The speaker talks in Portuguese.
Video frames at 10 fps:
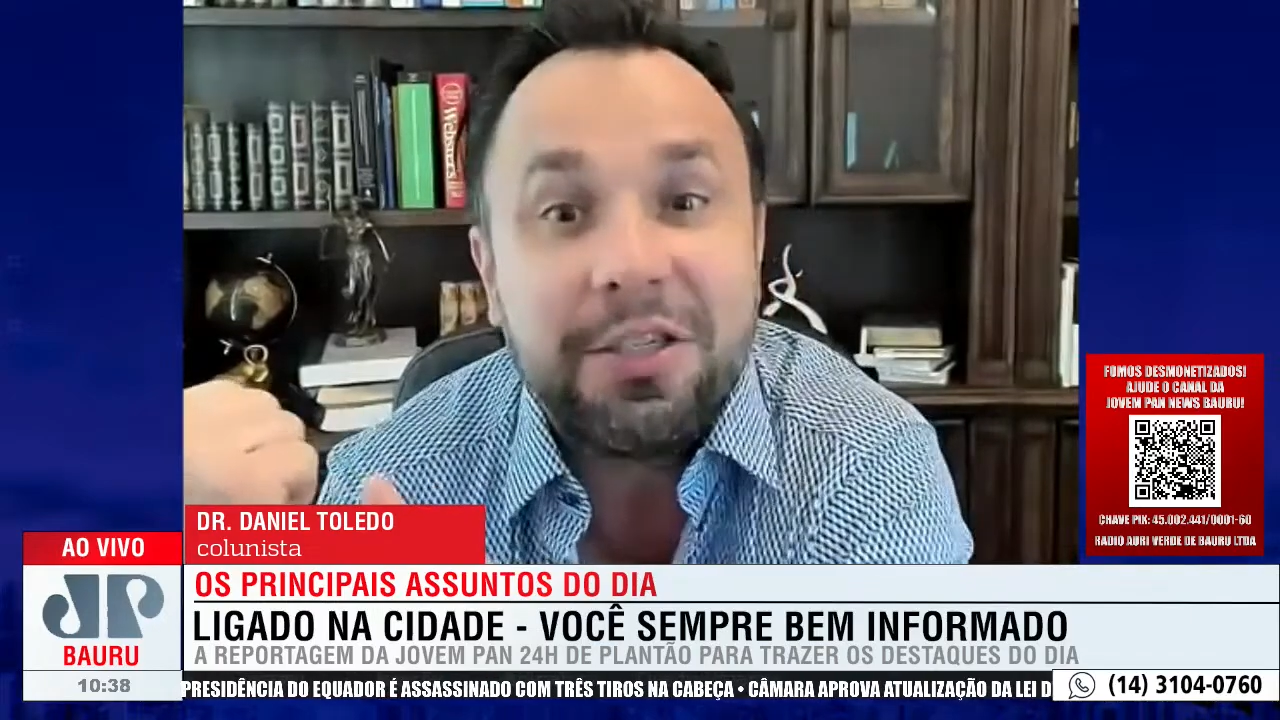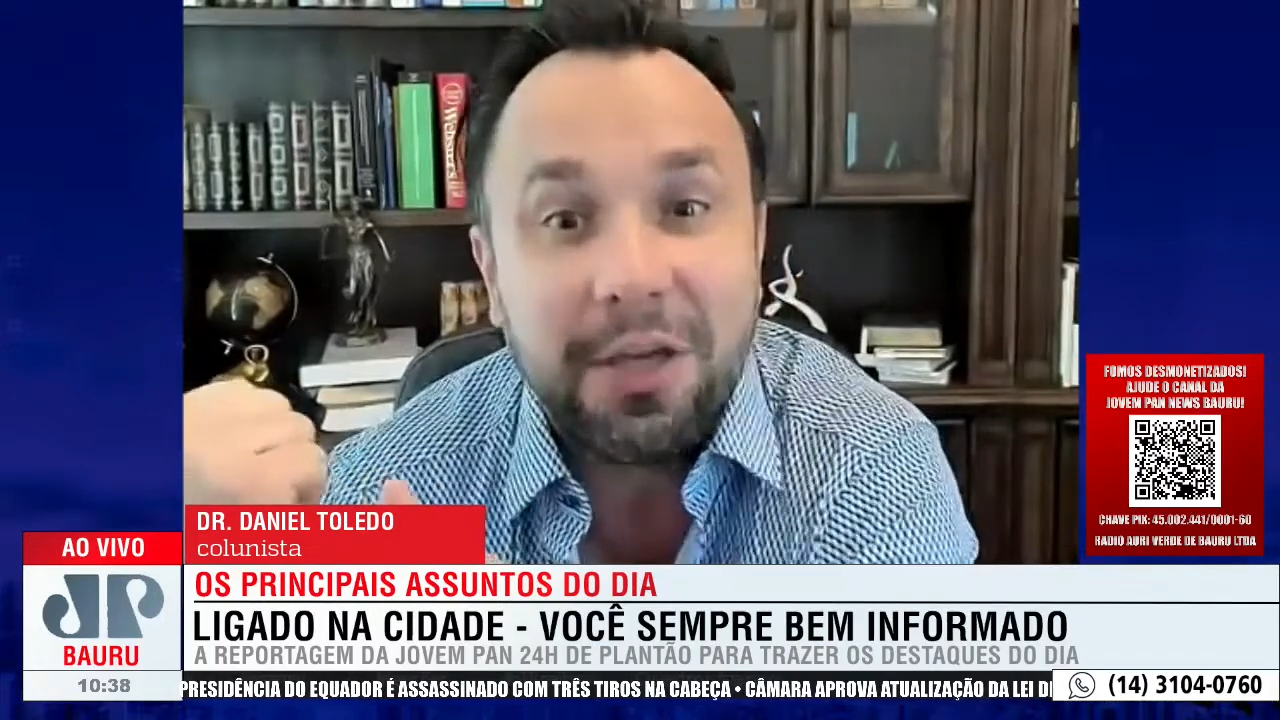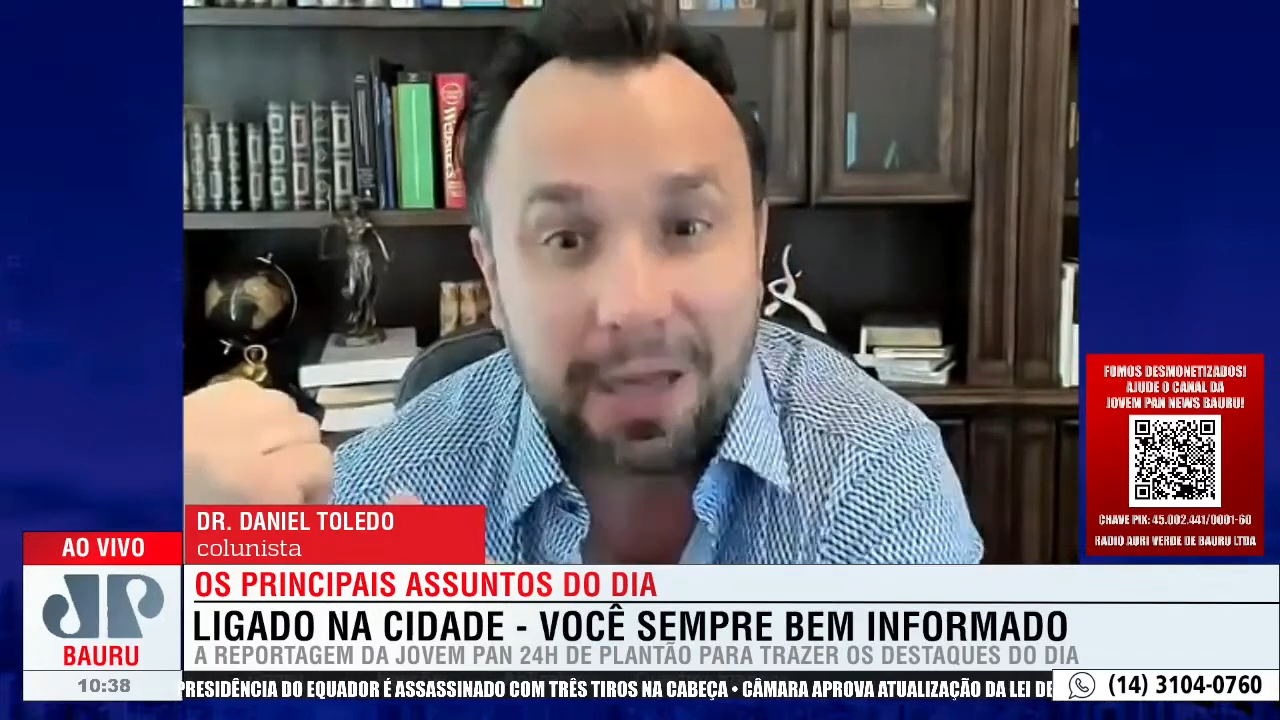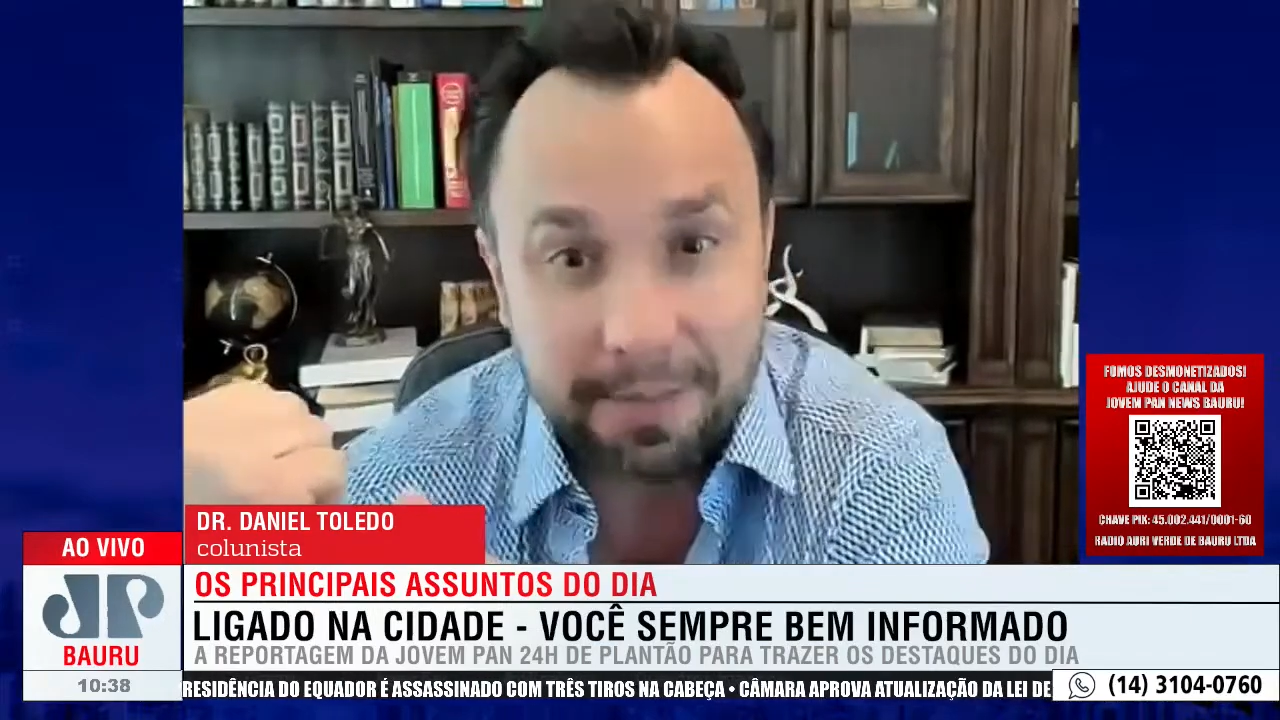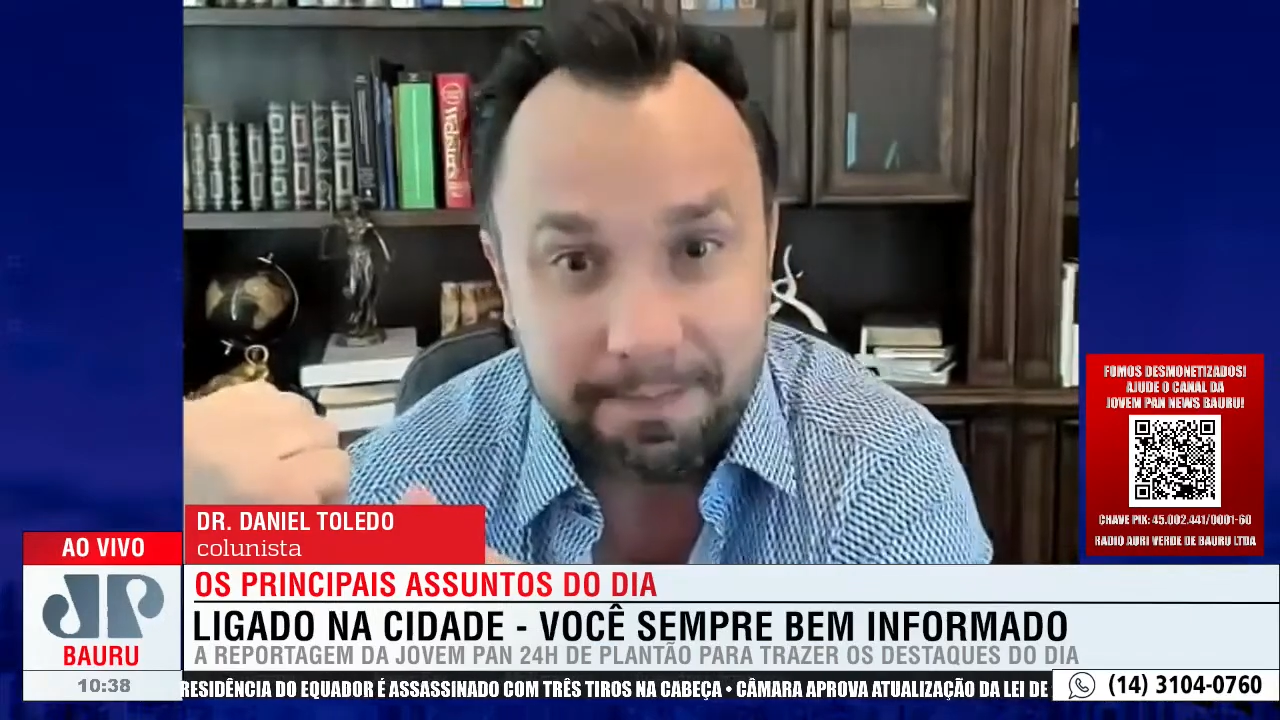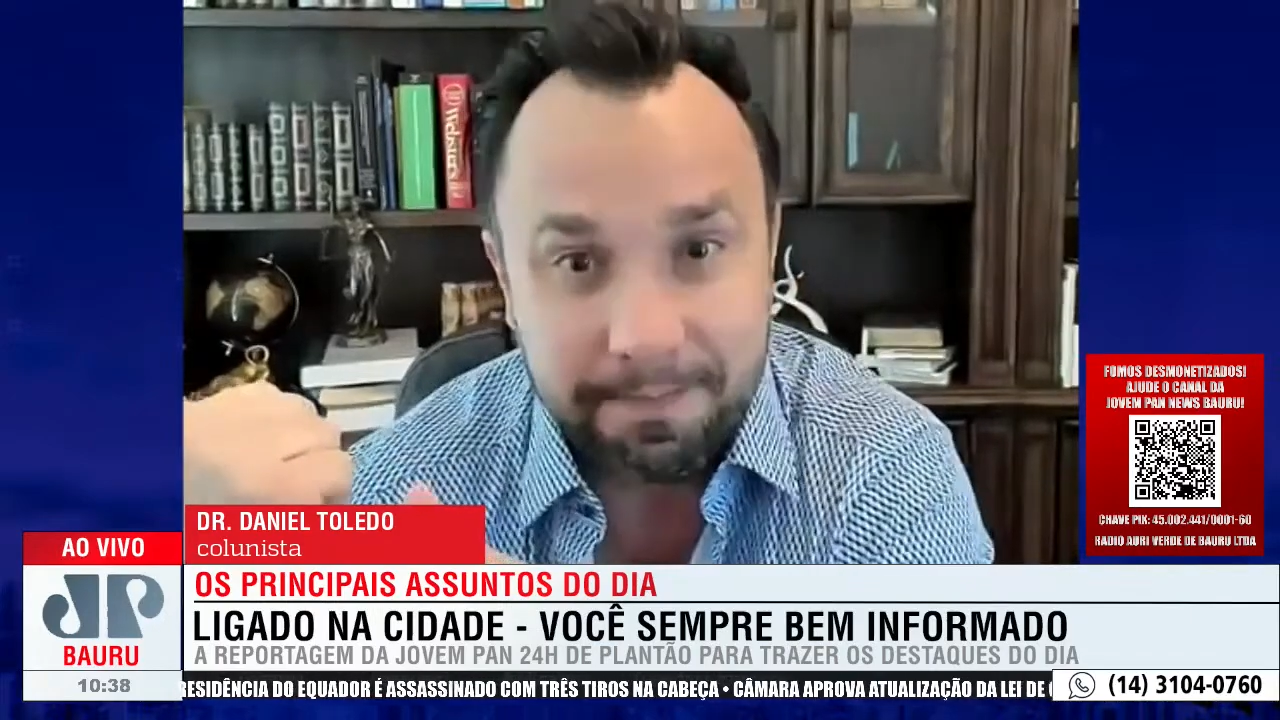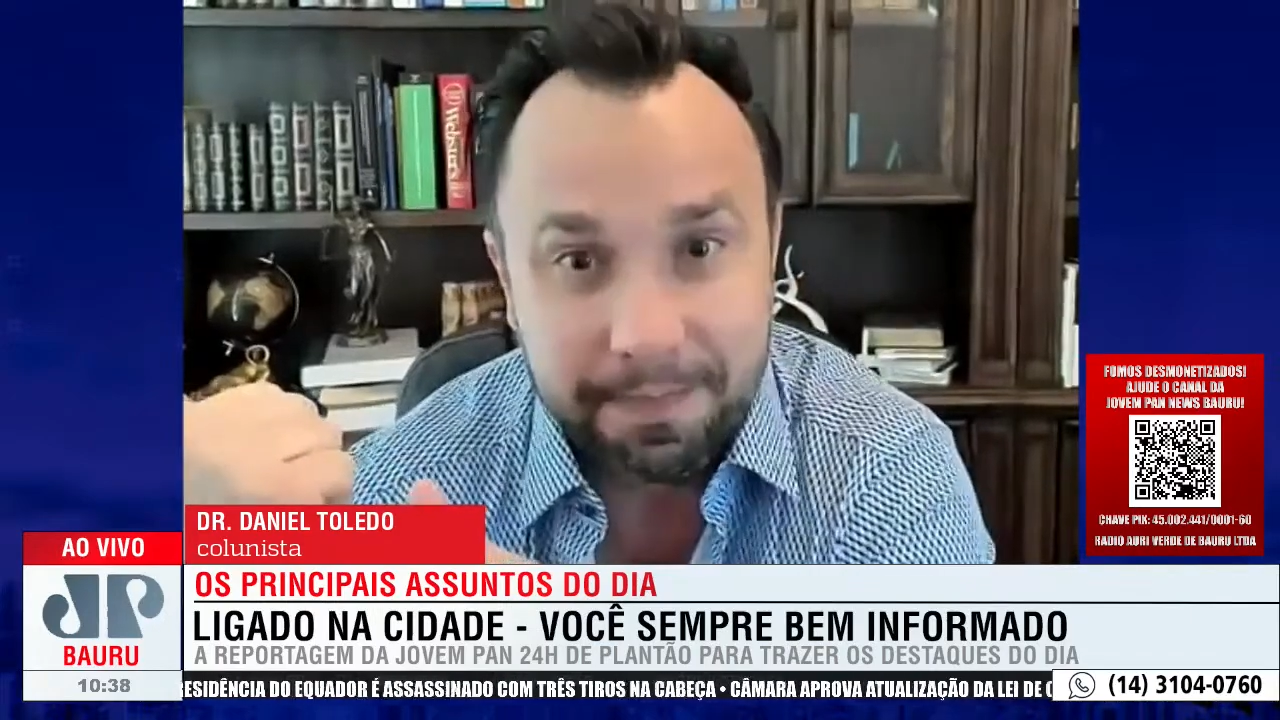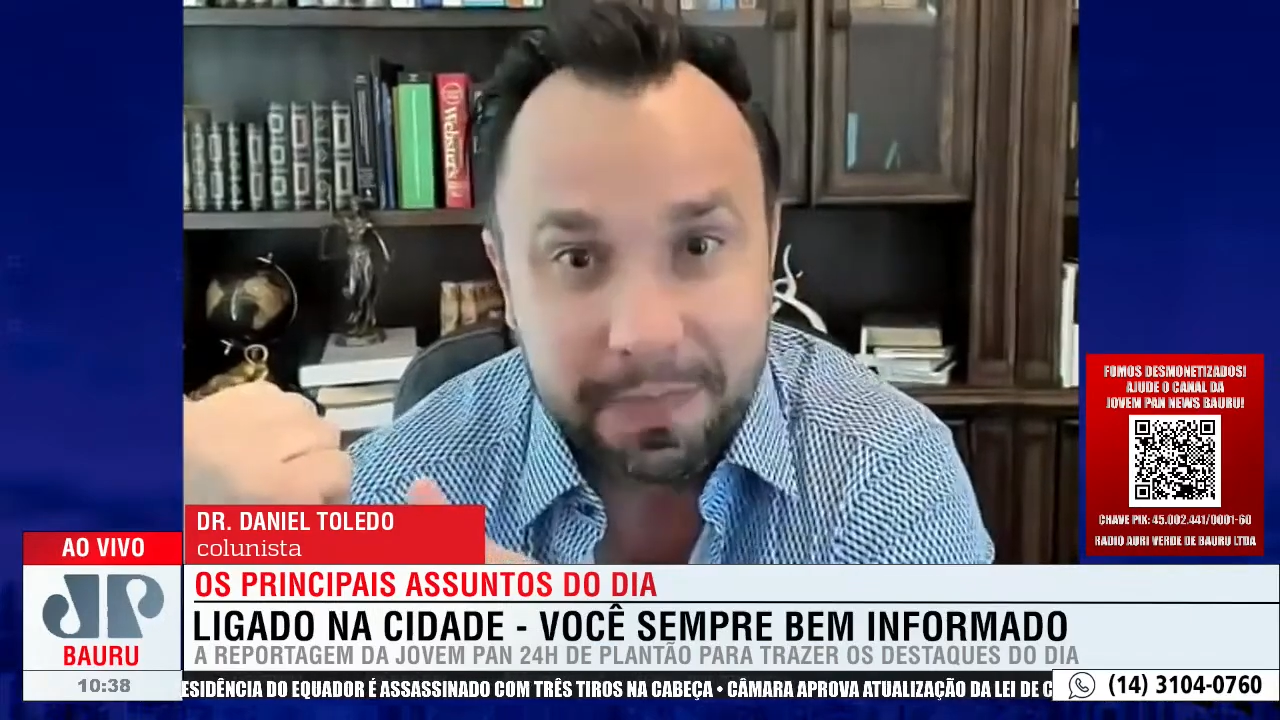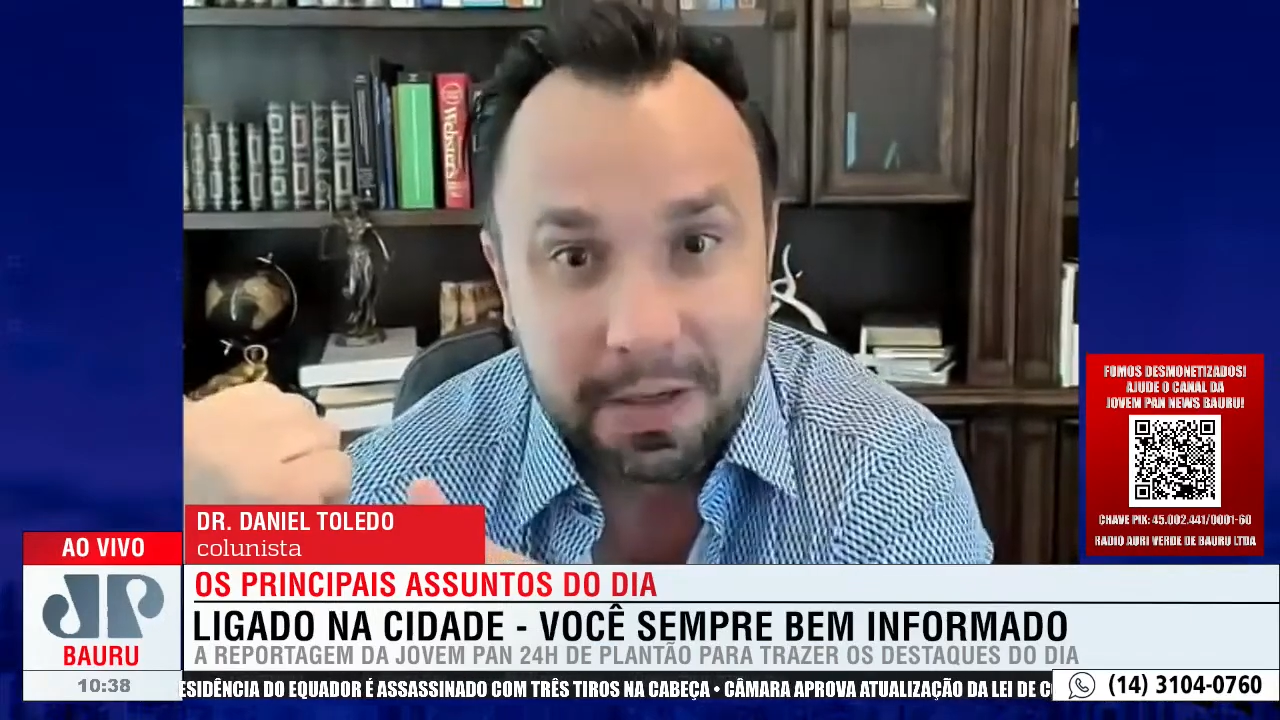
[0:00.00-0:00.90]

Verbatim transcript: de lá